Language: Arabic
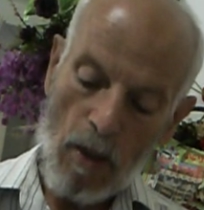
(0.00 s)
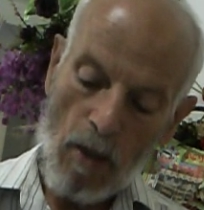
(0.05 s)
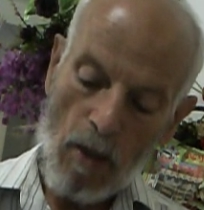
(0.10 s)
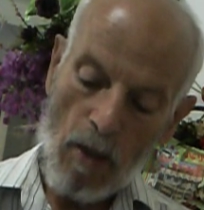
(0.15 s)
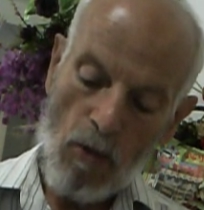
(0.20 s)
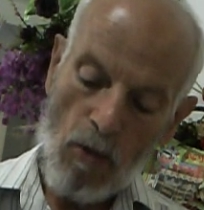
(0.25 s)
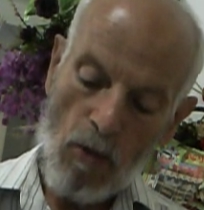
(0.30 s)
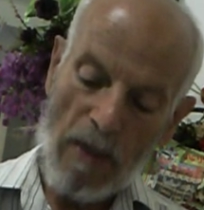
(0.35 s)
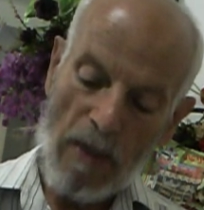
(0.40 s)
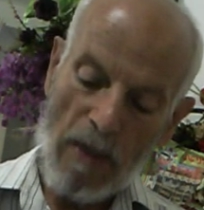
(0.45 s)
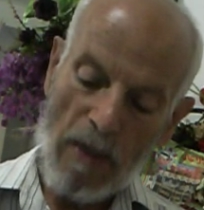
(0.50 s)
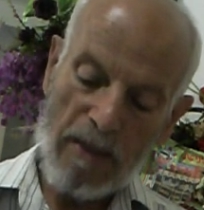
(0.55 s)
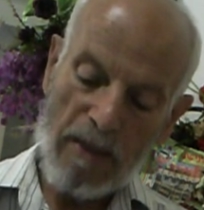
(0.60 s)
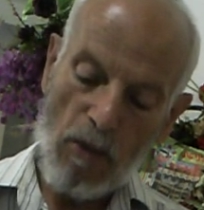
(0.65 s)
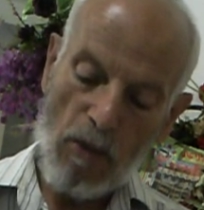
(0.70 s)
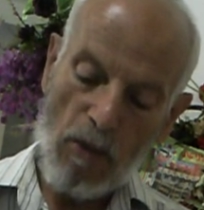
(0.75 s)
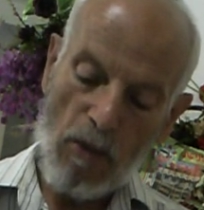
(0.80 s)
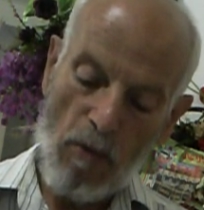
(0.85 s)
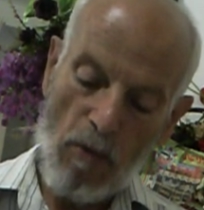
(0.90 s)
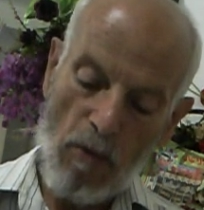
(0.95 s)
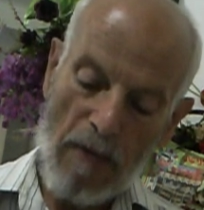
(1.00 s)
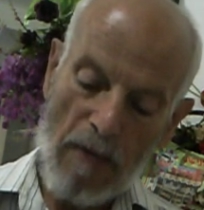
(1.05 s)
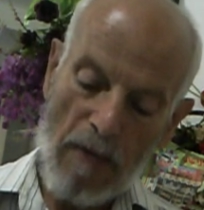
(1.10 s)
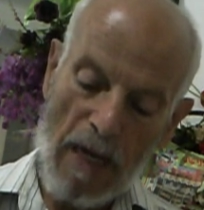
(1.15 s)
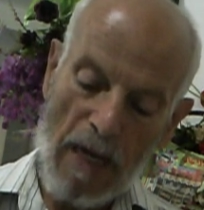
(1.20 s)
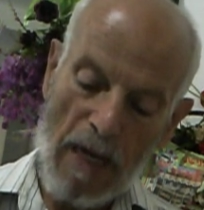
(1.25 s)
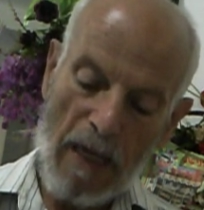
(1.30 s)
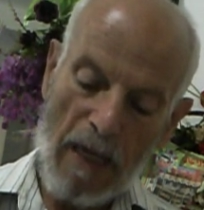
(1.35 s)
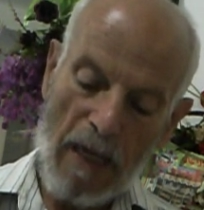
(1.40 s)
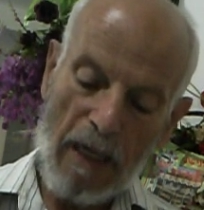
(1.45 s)
ينزل
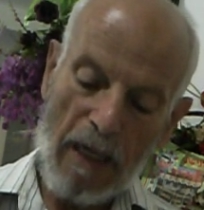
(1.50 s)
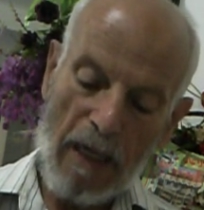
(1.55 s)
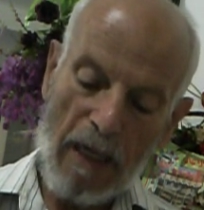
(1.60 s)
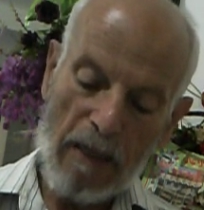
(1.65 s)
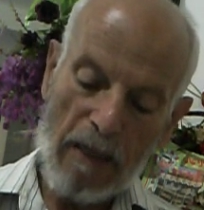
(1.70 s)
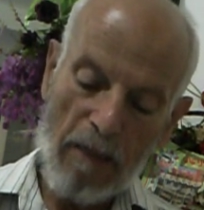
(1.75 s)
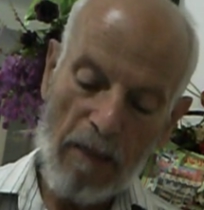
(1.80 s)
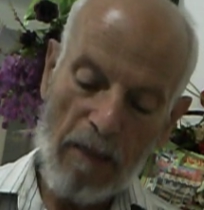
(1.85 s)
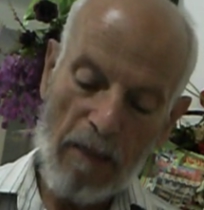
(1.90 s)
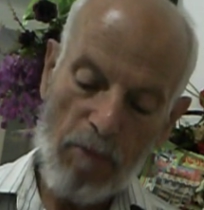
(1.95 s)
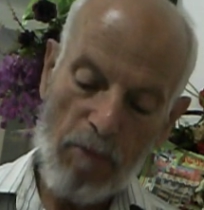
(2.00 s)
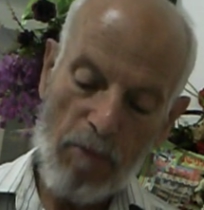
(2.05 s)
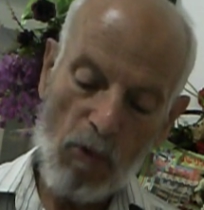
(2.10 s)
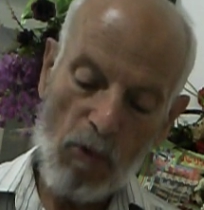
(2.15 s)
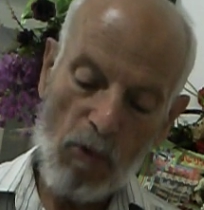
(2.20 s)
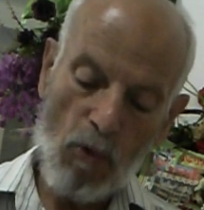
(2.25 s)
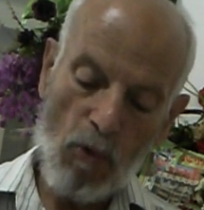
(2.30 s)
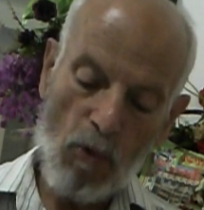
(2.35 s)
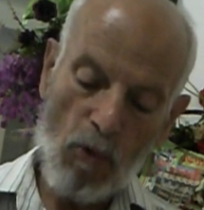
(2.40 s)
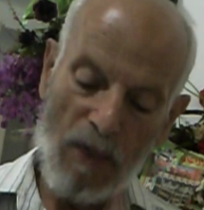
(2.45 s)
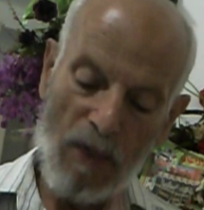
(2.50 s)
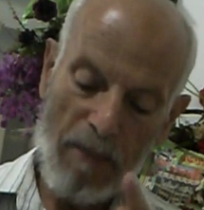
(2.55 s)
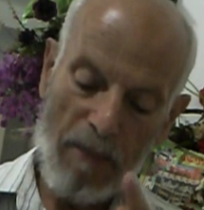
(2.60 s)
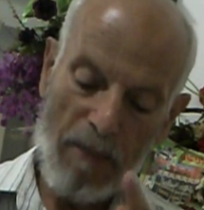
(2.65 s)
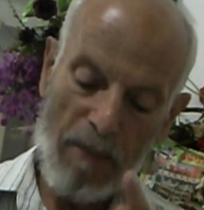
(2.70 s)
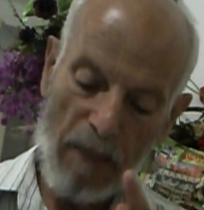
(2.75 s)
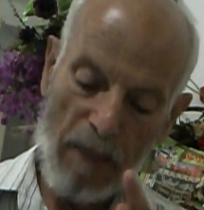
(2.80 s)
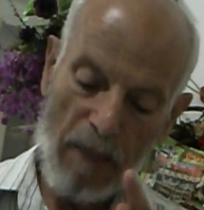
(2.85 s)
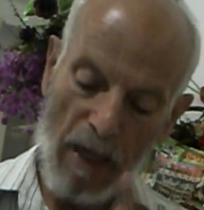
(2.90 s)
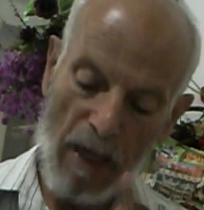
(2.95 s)
الملائكة بالروح
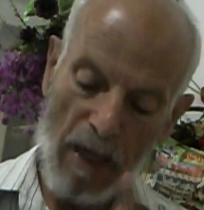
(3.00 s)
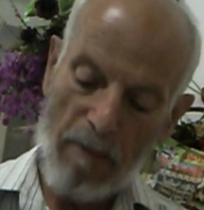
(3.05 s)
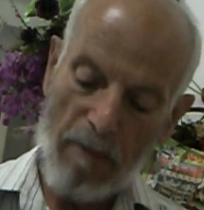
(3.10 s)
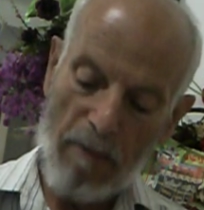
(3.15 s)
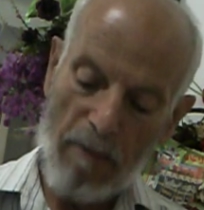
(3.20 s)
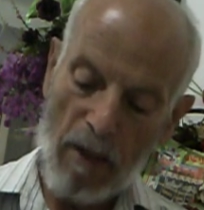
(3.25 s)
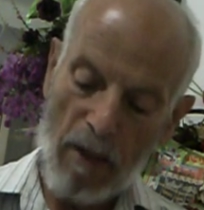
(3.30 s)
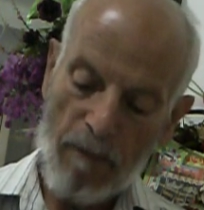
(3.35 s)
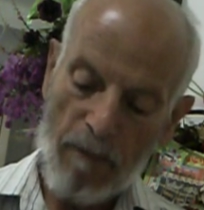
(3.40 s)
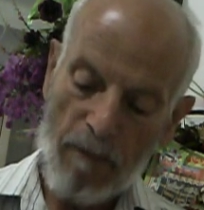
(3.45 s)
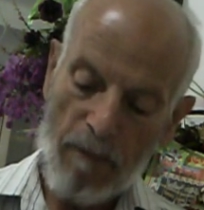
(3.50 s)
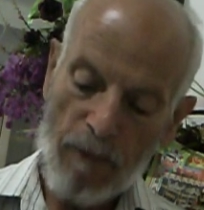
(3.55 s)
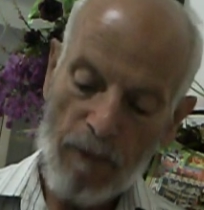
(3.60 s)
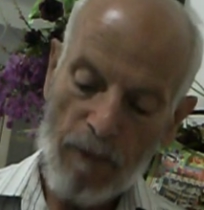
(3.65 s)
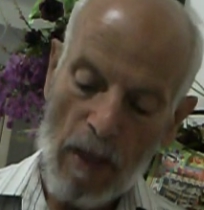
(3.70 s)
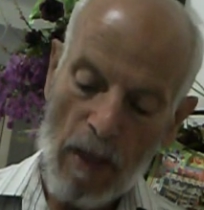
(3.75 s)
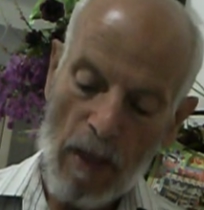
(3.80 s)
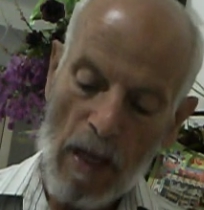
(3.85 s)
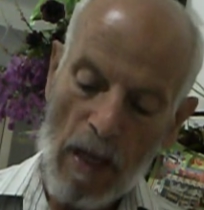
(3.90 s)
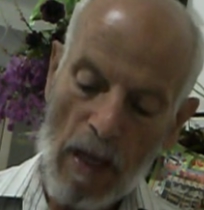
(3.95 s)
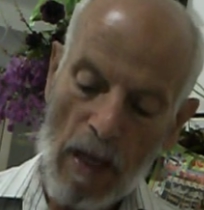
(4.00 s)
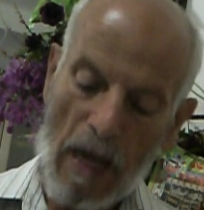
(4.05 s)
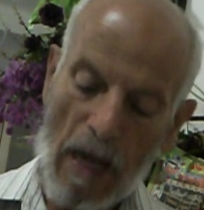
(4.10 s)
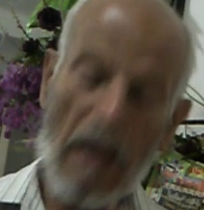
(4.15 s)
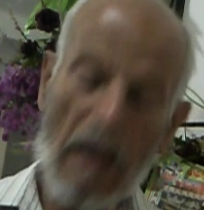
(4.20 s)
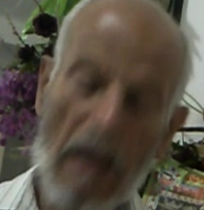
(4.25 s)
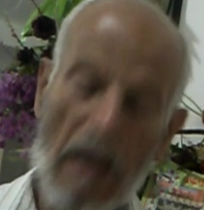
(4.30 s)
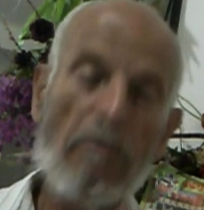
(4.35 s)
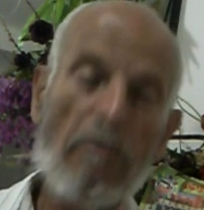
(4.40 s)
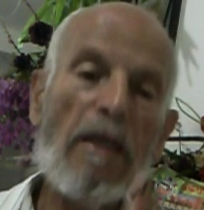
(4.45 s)
من أمره
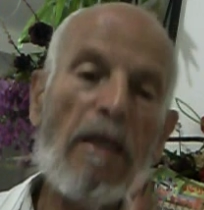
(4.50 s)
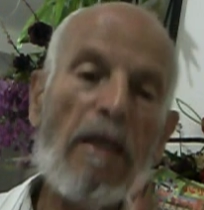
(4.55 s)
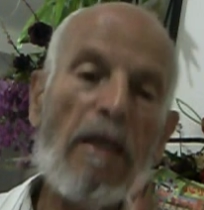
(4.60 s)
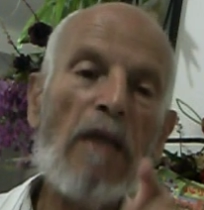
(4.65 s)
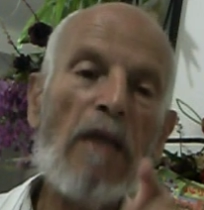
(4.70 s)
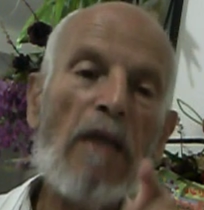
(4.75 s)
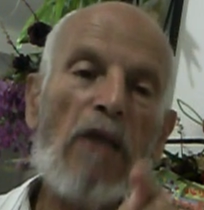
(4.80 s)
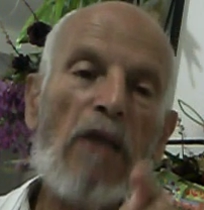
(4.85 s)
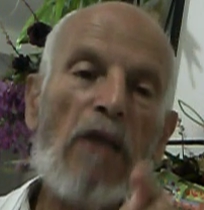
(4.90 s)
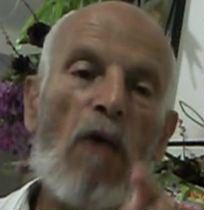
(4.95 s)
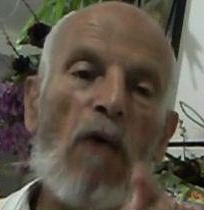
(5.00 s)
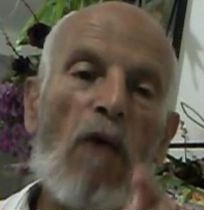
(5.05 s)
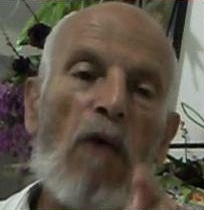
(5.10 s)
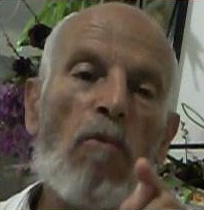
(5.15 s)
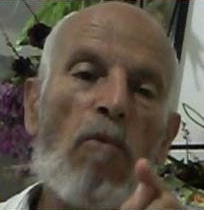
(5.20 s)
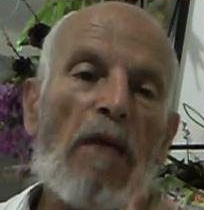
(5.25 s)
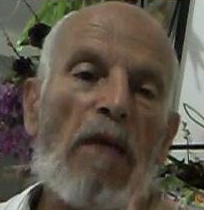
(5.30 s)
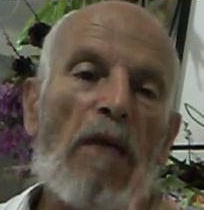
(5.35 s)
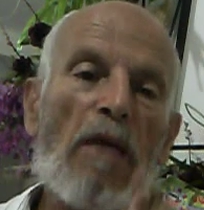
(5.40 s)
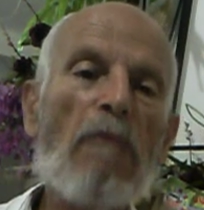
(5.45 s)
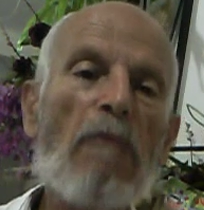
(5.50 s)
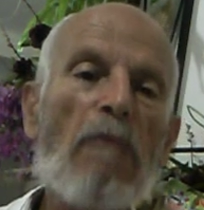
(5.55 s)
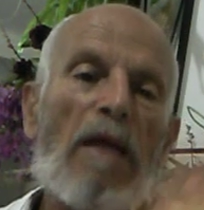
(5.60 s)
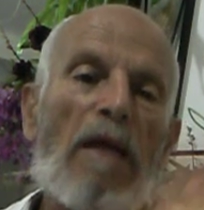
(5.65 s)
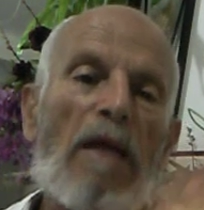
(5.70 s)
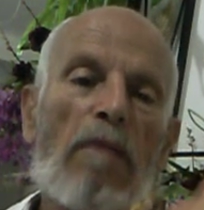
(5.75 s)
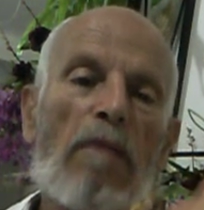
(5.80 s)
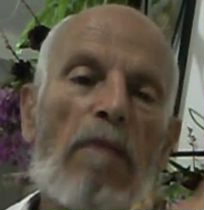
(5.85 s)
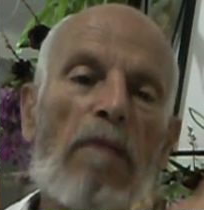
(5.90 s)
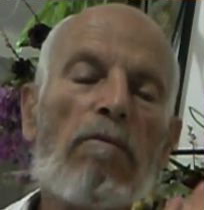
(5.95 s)
على من يشاء من عباده